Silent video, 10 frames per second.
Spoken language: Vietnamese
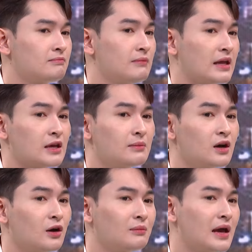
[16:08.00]
mà chỉ biết
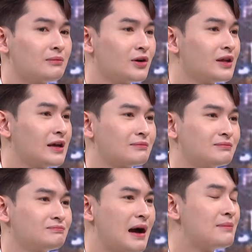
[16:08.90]
không em nói thiệt
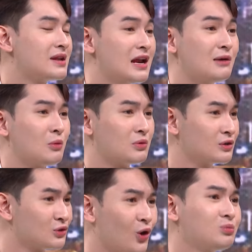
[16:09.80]
ba nhí là một
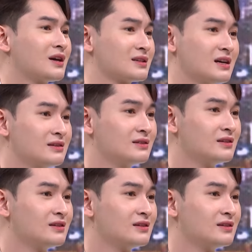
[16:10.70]
người tốt thật sự